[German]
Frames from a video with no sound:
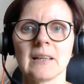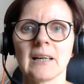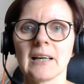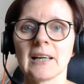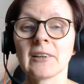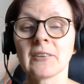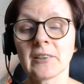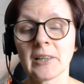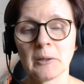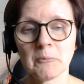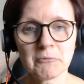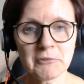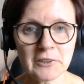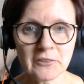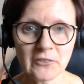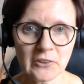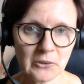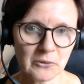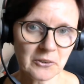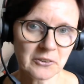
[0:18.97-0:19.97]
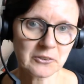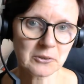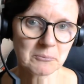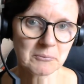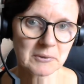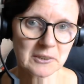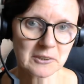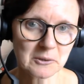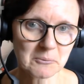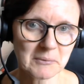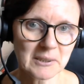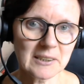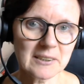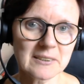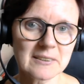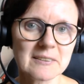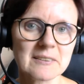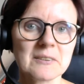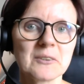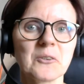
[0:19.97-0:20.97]
es haben 14 Leute
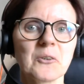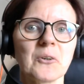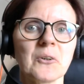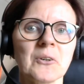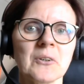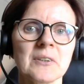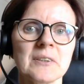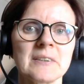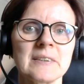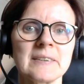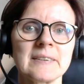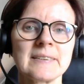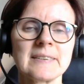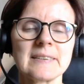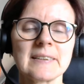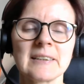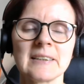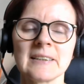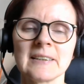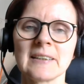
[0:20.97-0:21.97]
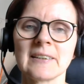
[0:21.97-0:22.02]
mitgemacht und äh,